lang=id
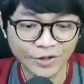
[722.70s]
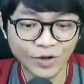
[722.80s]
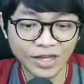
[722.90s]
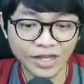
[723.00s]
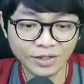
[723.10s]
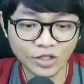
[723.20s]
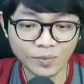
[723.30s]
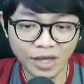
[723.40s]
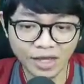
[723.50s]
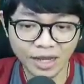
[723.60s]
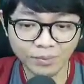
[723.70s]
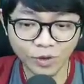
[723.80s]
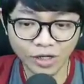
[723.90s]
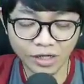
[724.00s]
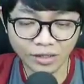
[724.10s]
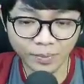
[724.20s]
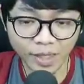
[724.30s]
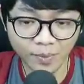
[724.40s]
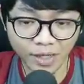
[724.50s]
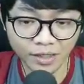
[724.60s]
gua coba kabur ya
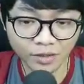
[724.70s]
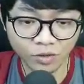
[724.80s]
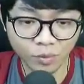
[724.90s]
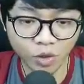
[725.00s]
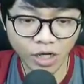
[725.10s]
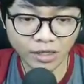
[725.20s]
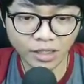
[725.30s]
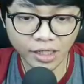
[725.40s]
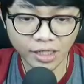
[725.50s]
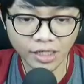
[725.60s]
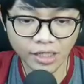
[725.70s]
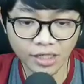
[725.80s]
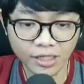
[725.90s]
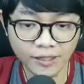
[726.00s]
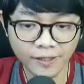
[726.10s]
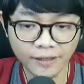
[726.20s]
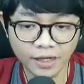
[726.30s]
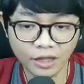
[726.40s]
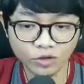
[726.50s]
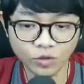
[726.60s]
teman-teman. Gua mau datengin uh,
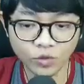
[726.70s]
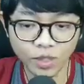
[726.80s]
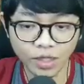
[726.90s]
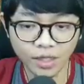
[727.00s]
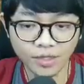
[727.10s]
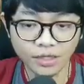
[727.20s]
ratu gua.